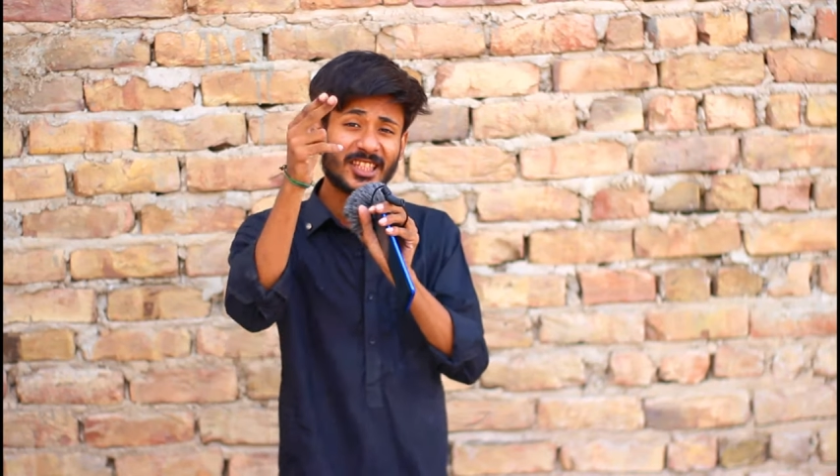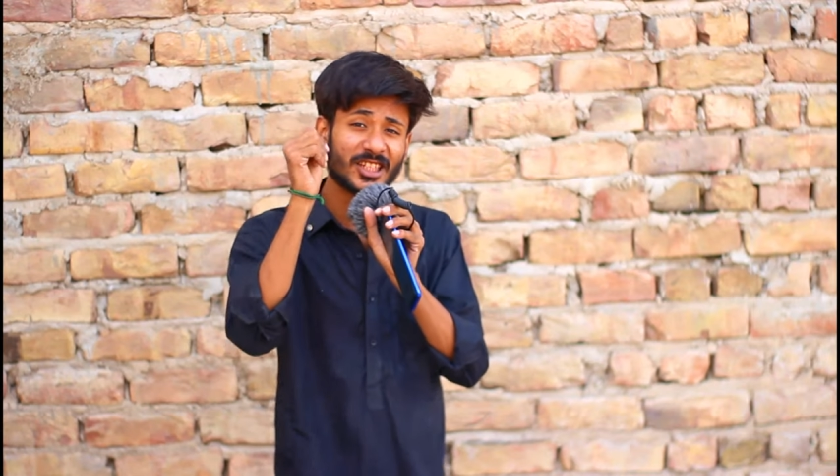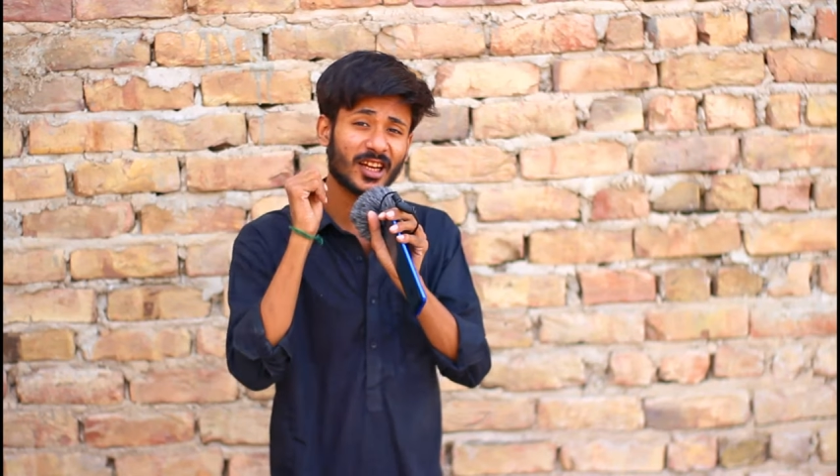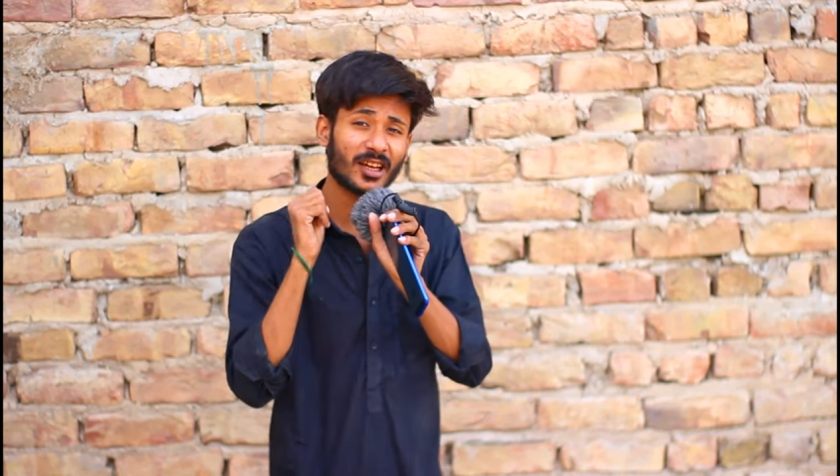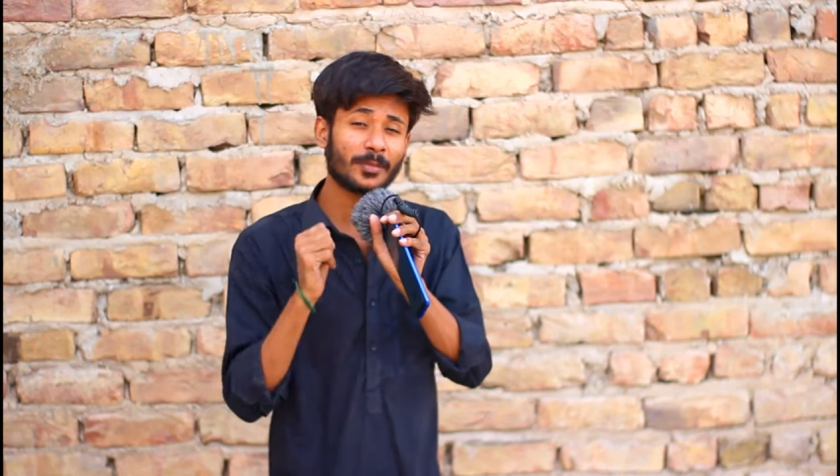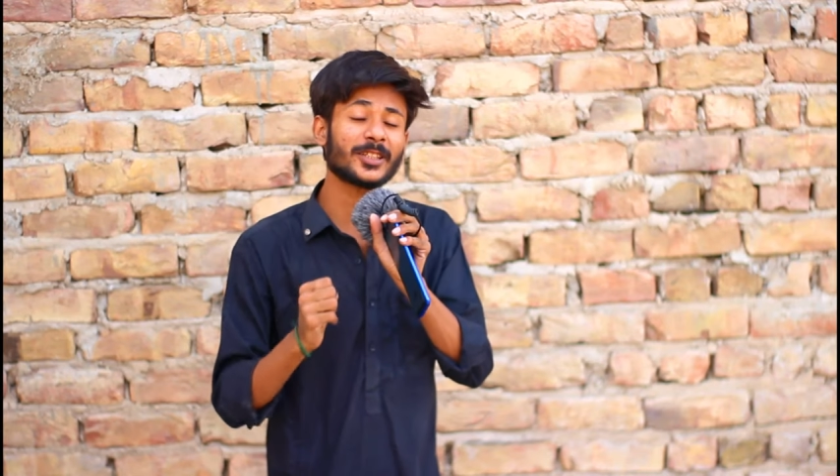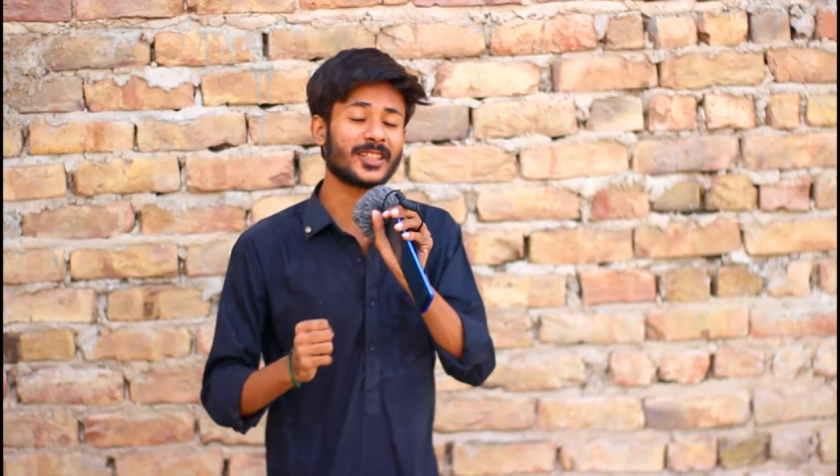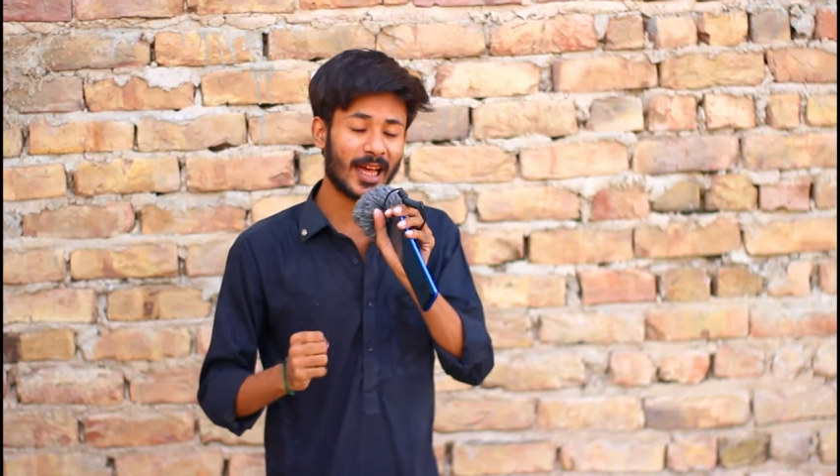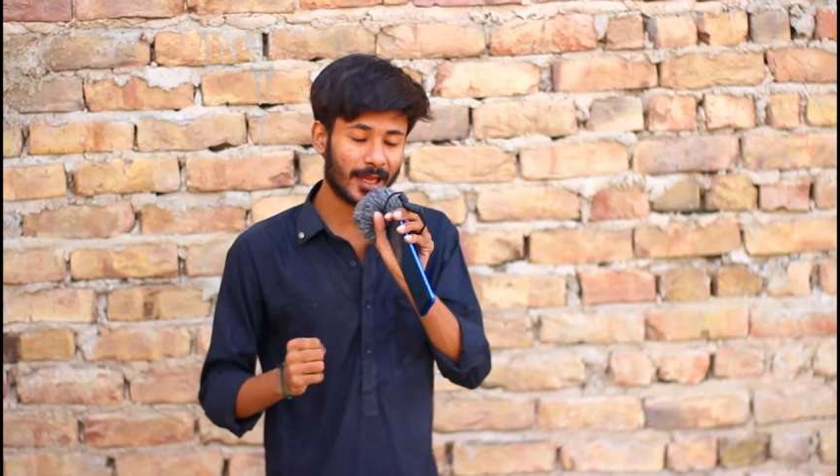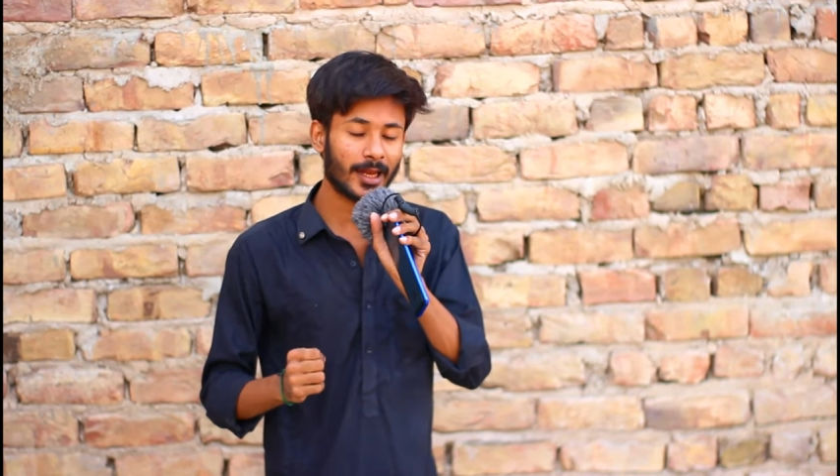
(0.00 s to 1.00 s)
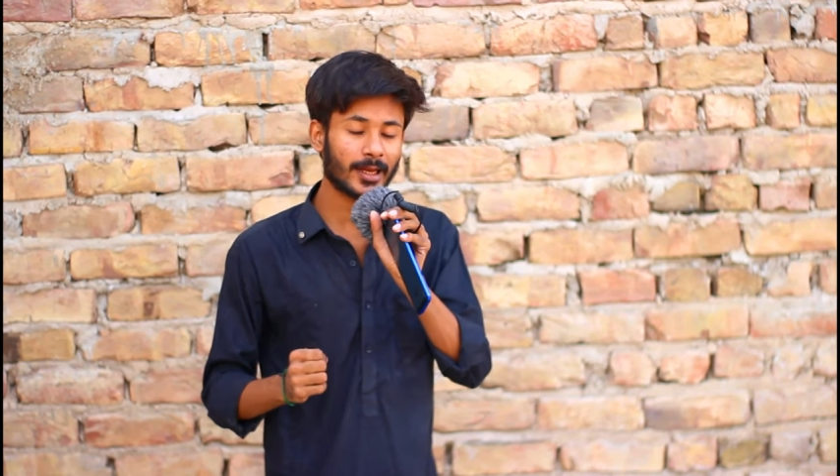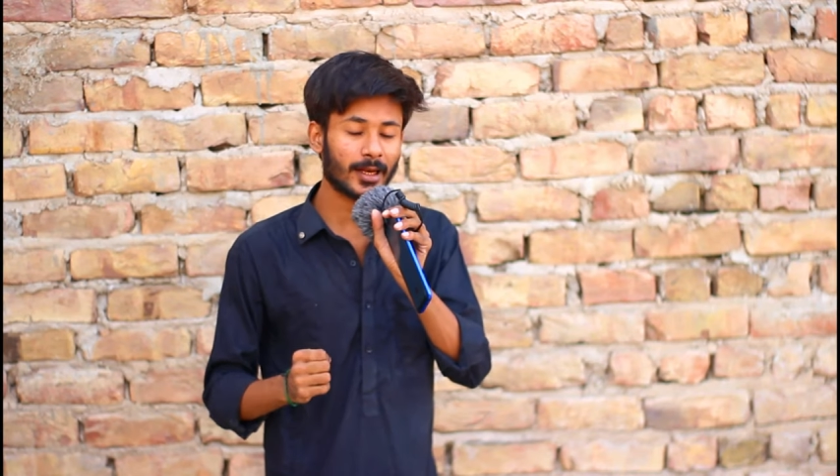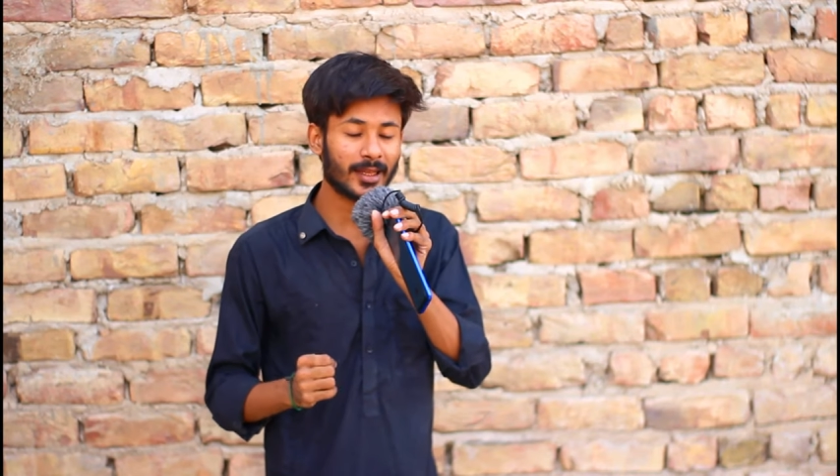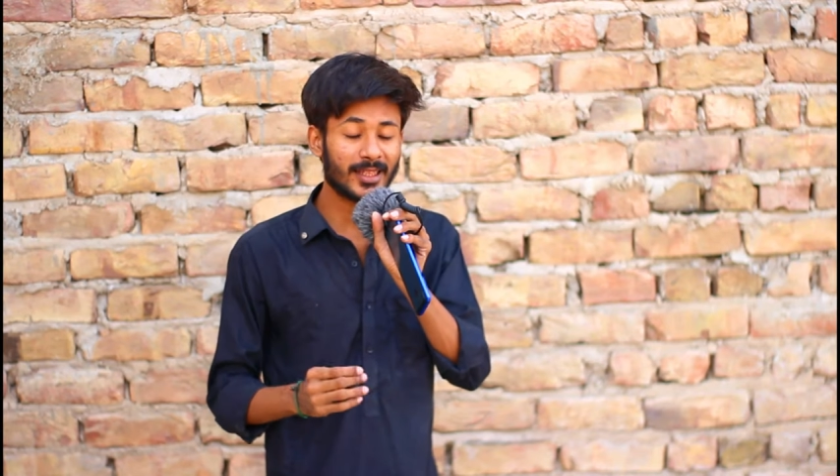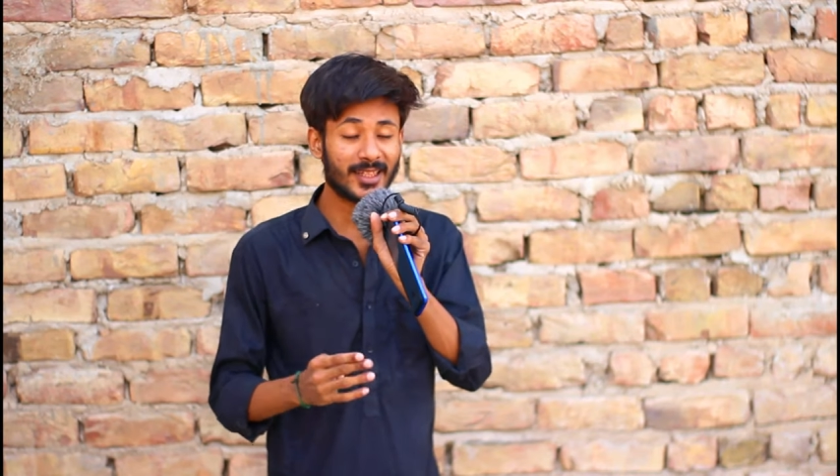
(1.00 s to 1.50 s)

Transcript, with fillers: इस शक्ल पे चालान करना